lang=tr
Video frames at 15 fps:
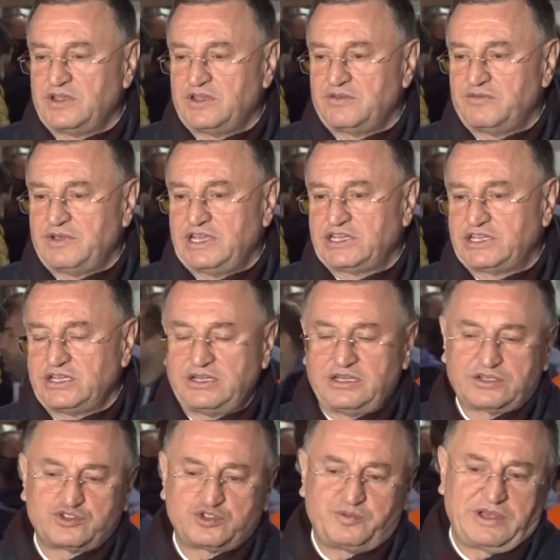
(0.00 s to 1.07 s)
ve 2
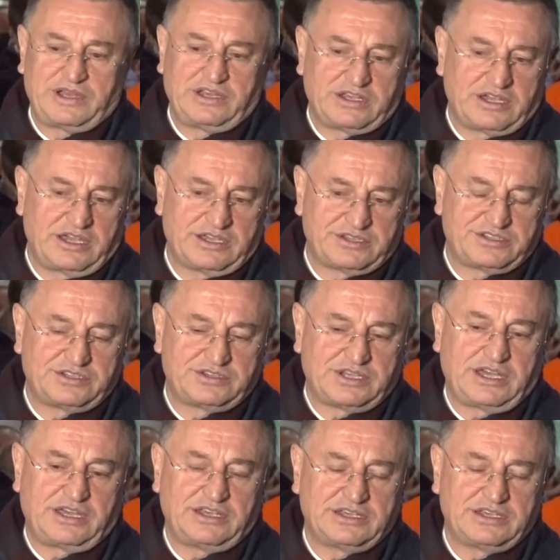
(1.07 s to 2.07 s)
yıllık Süper Lig hayatında